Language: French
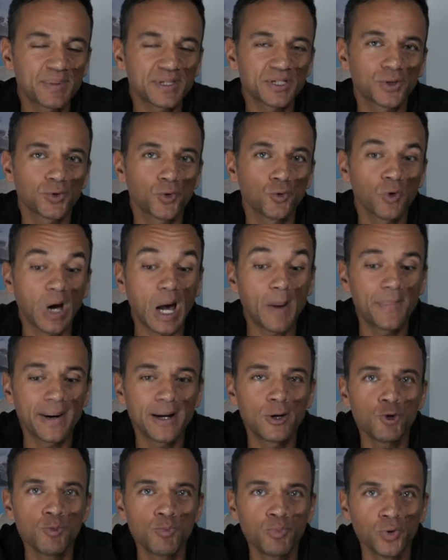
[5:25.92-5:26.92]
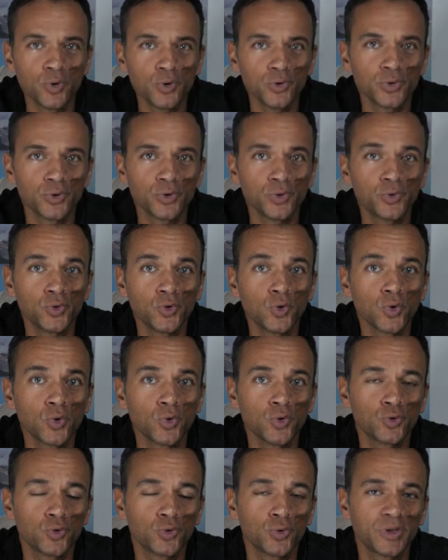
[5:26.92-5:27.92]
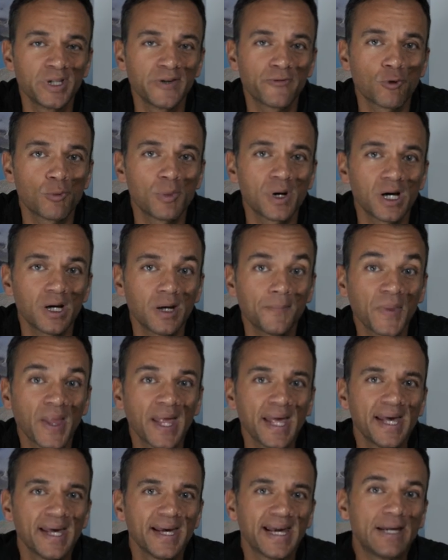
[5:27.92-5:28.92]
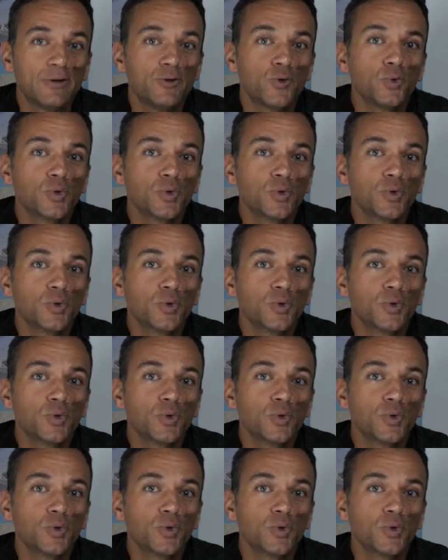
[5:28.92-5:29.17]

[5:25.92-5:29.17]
parce qu'on n'aura pas le bleu de, l'eau, des fonds marins. Et du